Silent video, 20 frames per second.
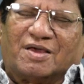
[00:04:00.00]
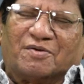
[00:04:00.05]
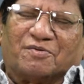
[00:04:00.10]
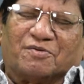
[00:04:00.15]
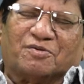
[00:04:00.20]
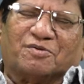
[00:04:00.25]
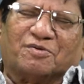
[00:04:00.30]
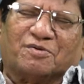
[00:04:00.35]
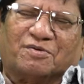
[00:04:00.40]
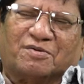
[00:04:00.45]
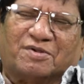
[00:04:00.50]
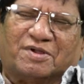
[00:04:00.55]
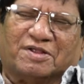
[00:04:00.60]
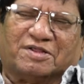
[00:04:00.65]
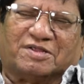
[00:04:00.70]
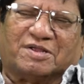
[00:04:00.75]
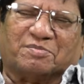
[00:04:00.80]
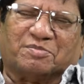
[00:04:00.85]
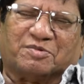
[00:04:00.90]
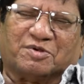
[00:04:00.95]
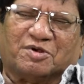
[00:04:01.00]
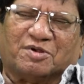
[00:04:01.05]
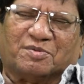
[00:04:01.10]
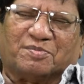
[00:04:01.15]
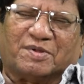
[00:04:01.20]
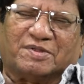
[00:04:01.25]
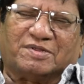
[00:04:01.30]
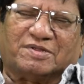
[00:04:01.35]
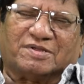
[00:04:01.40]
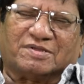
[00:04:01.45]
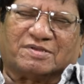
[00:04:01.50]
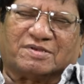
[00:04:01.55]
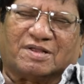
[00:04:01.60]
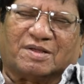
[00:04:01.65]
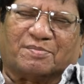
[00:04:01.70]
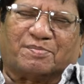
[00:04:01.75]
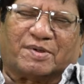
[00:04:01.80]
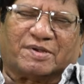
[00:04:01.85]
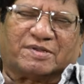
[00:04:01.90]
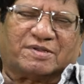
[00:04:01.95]
ఎవరు హెచ్ఎంటీలో పనిచేసిన
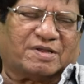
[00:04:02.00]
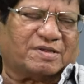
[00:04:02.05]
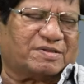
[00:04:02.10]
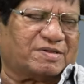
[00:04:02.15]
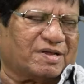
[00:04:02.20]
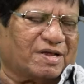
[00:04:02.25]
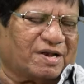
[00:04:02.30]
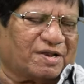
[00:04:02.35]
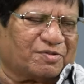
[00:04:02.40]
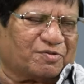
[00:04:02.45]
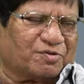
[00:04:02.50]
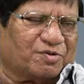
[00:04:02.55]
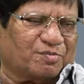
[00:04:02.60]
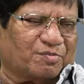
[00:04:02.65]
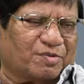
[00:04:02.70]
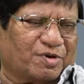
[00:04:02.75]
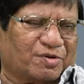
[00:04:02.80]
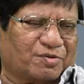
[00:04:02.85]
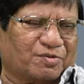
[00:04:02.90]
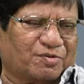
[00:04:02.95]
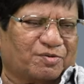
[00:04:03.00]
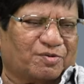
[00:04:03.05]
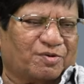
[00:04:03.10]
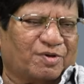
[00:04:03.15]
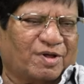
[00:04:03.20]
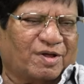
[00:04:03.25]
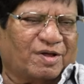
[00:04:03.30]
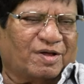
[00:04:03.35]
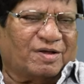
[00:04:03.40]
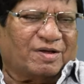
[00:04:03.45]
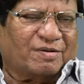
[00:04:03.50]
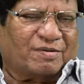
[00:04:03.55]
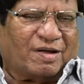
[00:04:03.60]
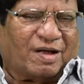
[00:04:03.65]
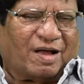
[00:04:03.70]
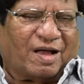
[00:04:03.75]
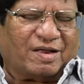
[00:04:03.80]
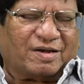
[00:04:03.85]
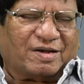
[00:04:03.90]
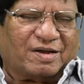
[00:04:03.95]
పచ్చ శరత్ కుమారు
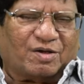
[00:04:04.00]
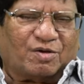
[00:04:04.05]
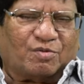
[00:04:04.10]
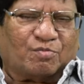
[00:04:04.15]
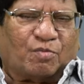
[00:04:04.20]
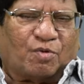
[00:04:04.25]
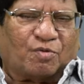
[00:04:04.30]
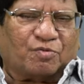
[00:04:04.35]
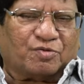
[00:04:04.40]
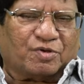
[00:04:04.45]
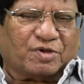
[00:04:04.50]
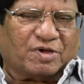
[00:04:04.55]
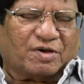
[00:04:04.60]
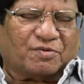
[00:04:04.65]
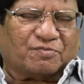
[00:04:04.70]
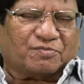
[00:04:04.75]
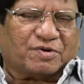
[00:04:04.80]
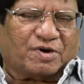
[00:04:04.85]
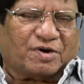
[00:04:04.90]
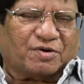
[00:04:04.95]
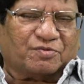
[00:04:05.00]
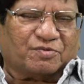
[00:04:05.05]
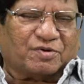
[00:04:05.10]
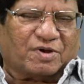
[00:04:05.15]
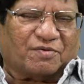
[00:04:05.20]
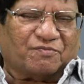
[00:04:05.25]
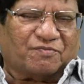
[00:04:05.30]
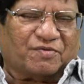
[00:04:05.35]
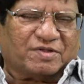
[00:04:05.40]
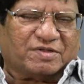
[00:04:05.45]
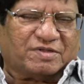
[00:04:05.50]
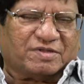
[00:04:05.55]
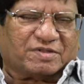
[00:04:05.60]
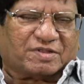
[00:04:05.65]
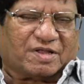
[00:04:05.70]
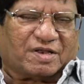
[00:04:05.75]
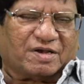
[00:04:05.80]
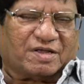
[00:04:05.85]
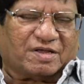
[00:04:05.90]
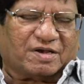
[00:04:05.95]
ఆయన మౌనంగా ఉన్నాడు నవ్వేసి
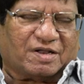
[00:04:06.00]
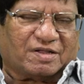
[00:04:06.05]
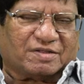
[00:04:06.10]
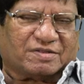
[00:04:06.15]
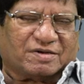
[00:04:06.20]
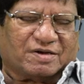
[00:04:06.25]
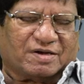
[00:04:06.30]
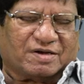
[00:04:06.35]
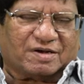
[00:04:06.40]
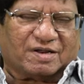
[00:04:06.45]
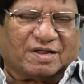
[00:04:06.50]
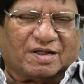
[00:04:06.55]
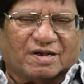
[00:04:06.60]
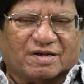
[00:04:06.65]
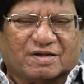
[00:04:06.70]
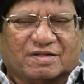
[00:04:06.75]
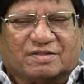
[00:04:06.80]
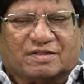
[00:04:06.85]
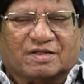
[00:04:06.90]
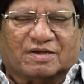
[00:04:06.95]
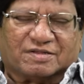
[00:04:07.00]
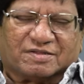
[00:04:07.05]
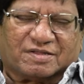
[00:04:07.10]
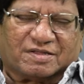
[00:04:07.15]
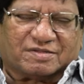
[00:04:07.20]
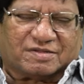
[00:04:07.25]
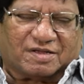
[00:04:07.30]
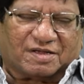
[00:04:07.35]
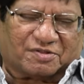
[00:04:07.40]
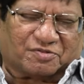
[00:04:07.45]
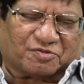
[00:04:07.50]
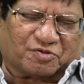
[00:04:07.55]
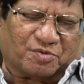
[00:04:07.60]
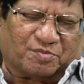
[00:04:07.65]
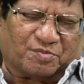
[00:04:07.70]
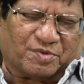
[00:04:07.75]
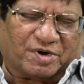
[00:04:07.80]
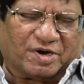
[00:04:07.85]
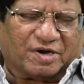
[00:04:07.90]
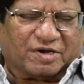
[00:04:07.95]
తనే రాసినట్టుగా నీకు తెలుసా శరత్
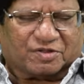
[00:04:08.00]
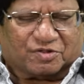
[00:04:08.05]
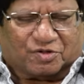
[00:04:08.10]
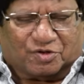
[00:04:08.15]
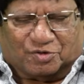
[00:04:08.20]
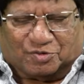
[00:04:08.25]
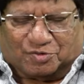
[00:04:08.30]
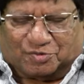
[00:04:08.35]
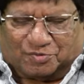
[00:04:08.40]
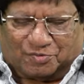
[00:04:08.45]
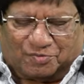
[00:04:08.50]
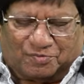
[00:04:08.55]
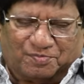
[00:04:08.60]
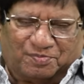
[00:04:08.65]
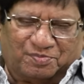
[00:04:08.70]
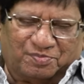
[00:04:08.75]
కుమార్ అంటే తెలుసు